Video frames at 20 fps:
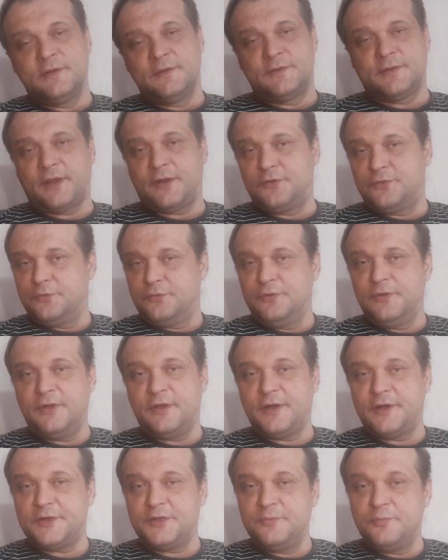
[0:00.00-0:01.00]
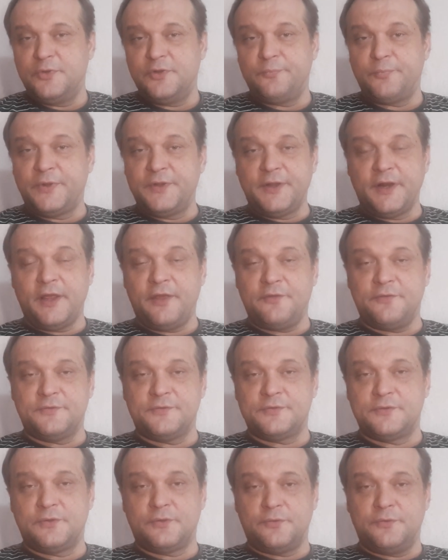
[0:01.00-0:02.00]
Так что не каждому это
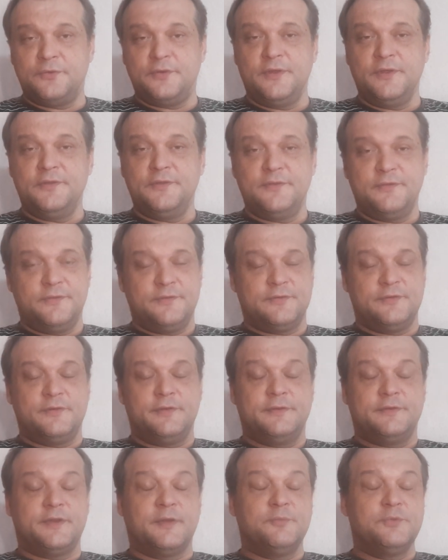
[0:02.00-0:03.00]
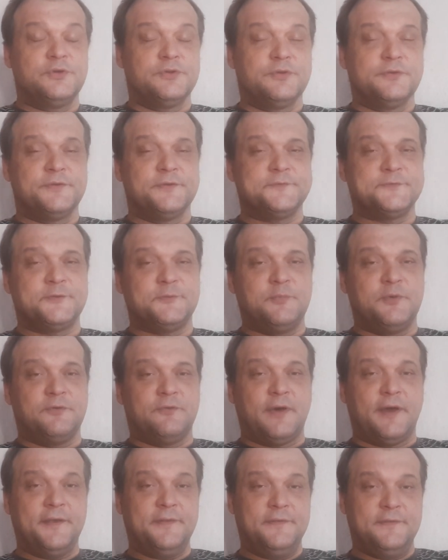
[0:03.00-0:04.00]
понравится. Крутить, там что-то
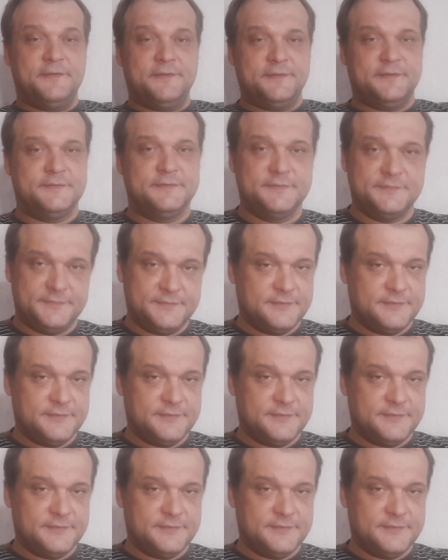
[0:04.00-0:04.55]
забивать.